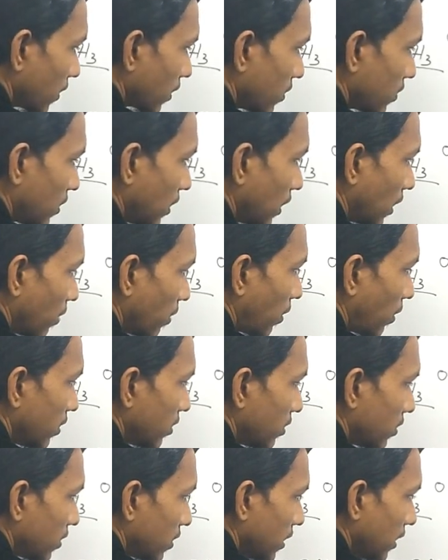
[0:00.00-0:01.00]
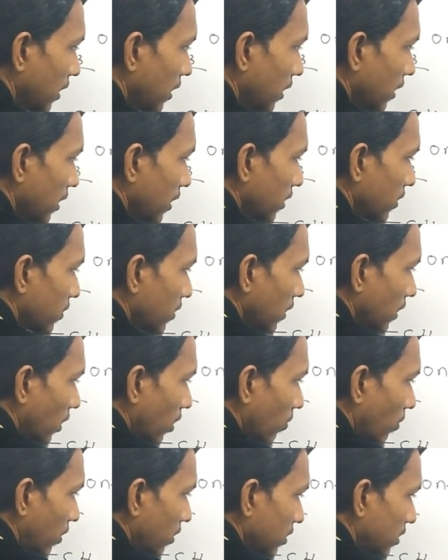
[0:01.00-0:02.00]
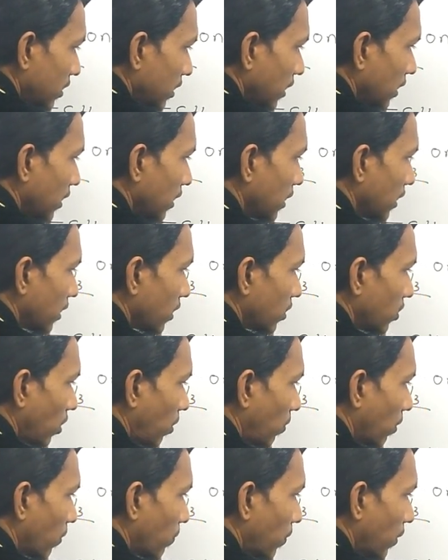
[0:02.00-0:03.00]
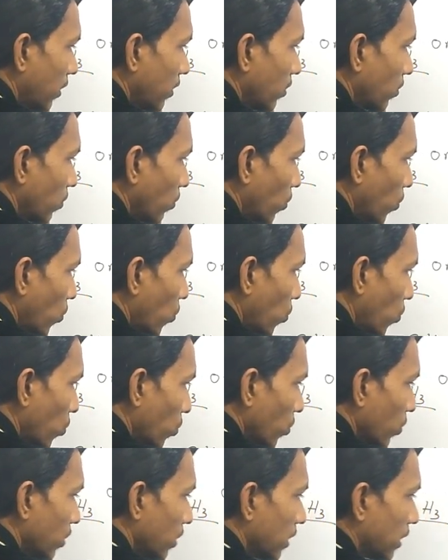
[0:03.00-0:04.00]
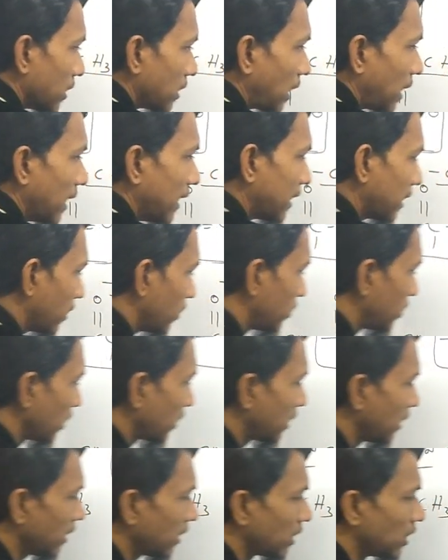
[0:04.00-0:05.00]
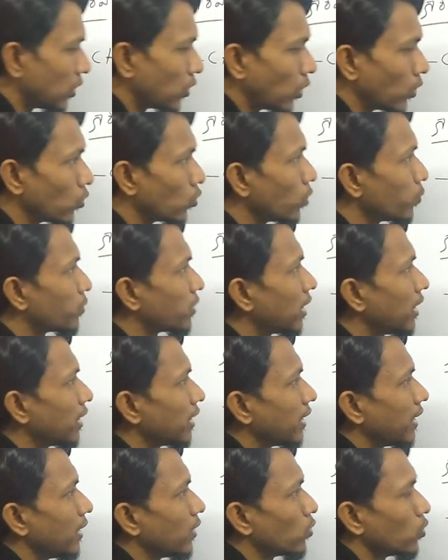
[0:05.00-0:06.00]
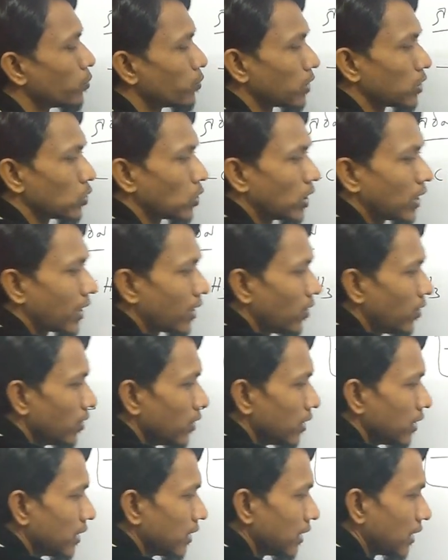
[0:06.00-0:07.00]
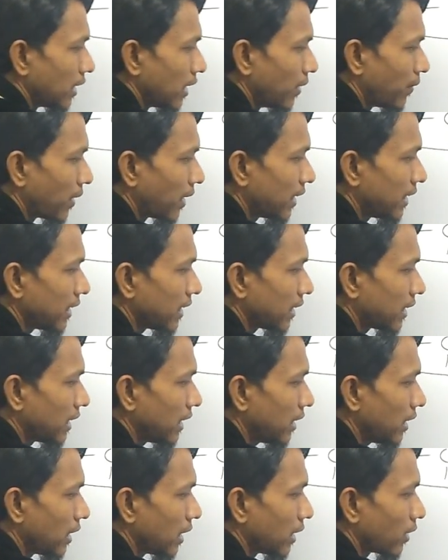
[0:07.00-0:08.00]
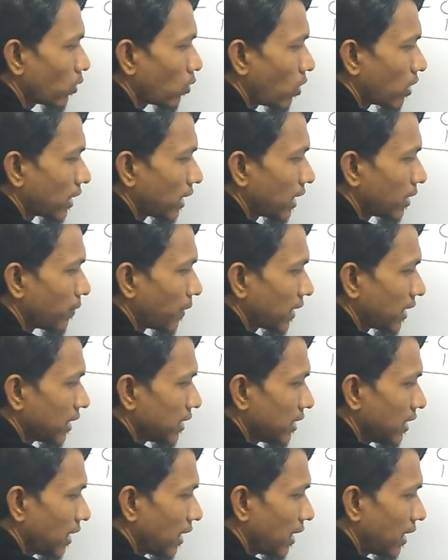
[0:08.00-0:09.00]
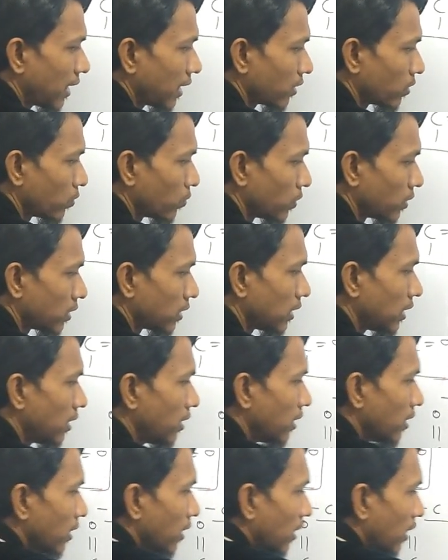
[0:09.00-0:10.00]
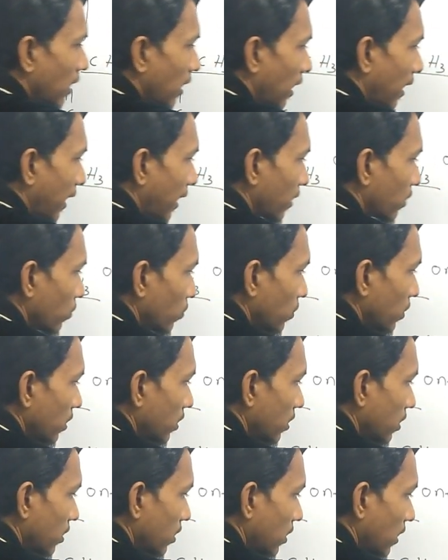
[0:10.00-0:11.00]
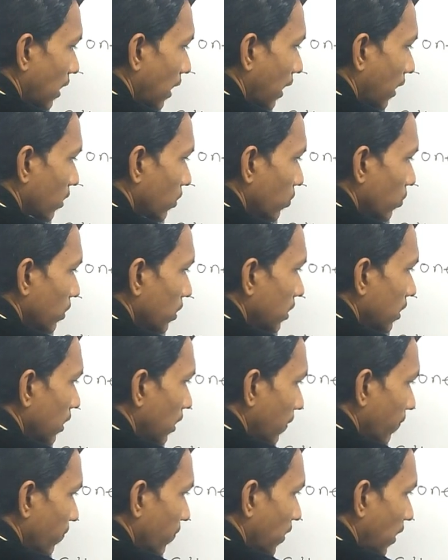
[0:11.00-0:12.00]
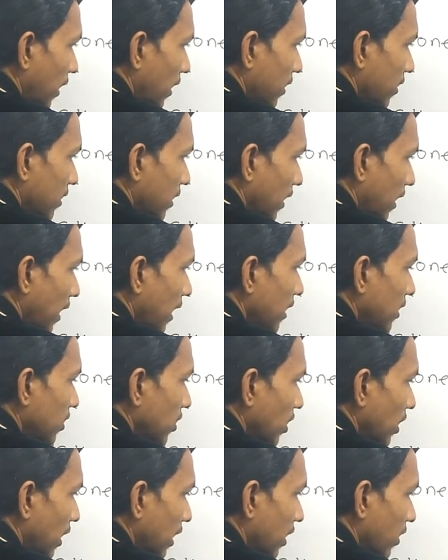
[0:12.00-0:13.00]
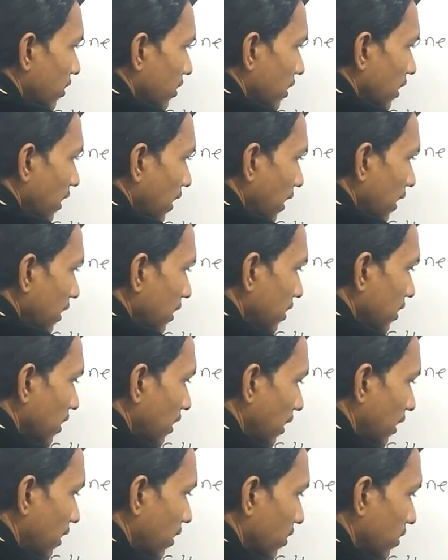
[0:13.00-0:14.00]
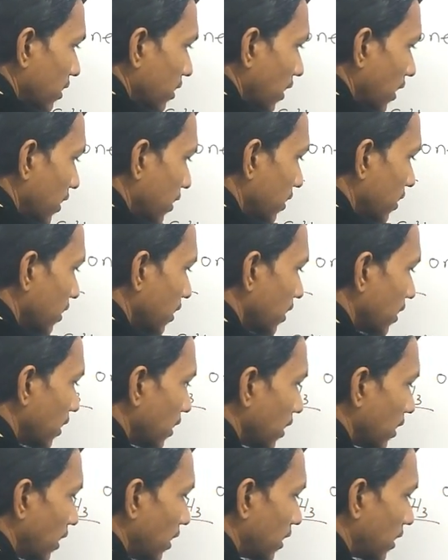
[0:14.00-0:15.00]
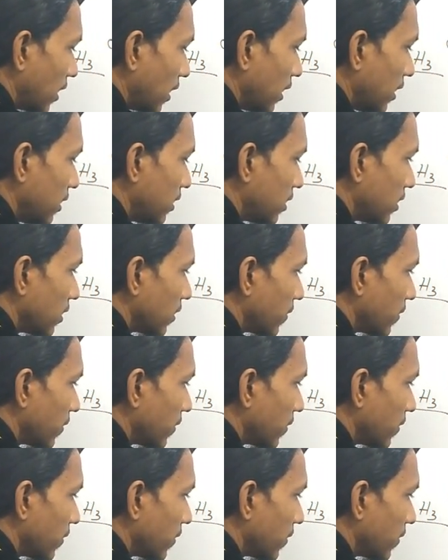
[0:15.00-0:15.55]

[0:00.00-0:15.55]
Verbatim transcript: সিঙ্গেল বন্ড সি সিঙ্গেল বন্ড সি ডবল বন্ড ও তাহলে এটা হচ্ছে কি কিটোন গ্রুপটা এই গ্রুপটা চলে গেল এবার এদিকে কি এর কটা হাত বাকি আছে এক দুই তিন এক দুই এক দুই তিন তাহলে এটা হচ্ছে এইচ এটা হচ্ছে এইচ এটা হচ্ছে এইচ এটা এইচ